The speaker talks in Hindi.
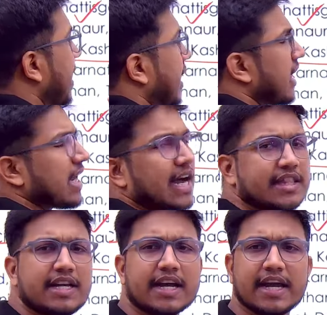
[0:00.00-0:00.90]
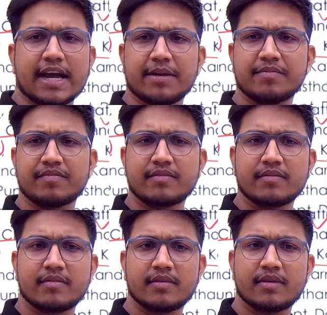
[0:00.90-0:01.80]
ब्रैकेट लगा दिया गया है
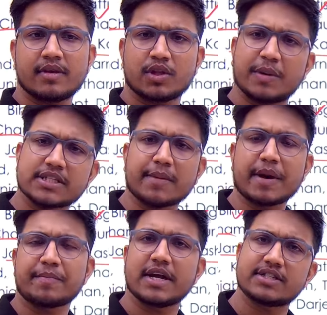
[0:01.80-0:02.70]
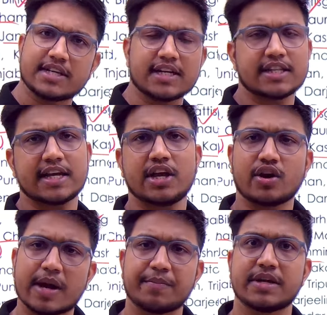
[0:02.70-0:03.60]
तो बस आप अपना स्टेट देखिए
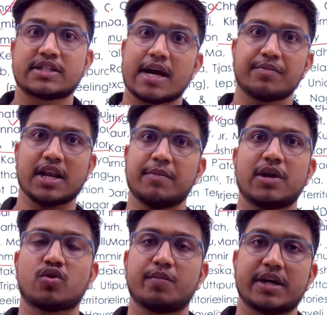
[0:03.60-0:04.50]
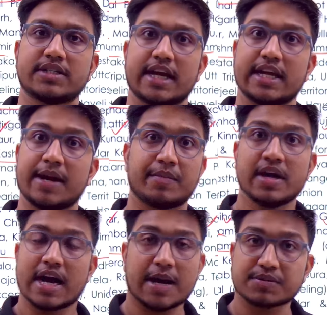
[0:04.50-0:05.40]
और आप एग्जाम के लिए बिल्कुल भिड़ जाइए
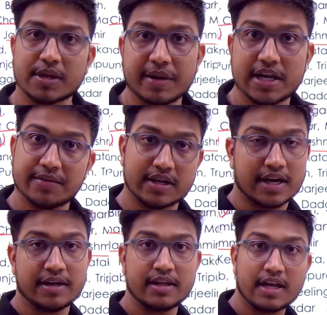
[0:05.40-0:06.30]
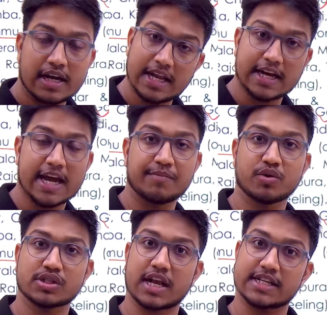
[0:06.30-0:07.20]
अब आप समय नहीं बेटा लेना है
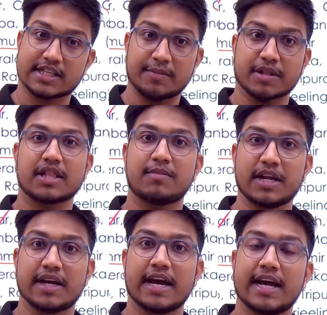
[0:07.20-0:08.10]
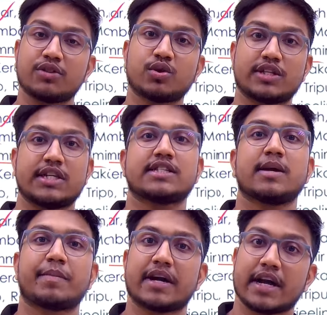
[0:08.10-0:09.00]
हमको सिलेक्शन मतलब लेना है तो अच्छे से
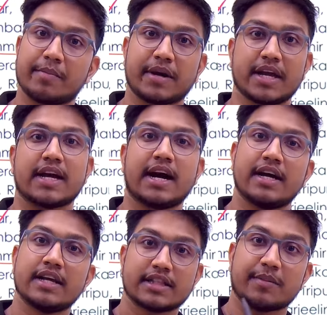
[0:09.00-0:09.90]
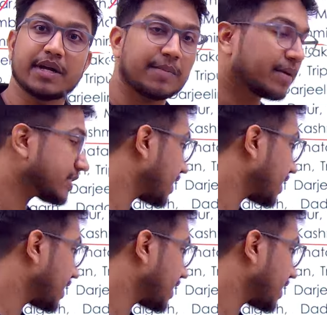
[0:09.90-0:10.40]
पढ़ना पड़ेगा तभी आपका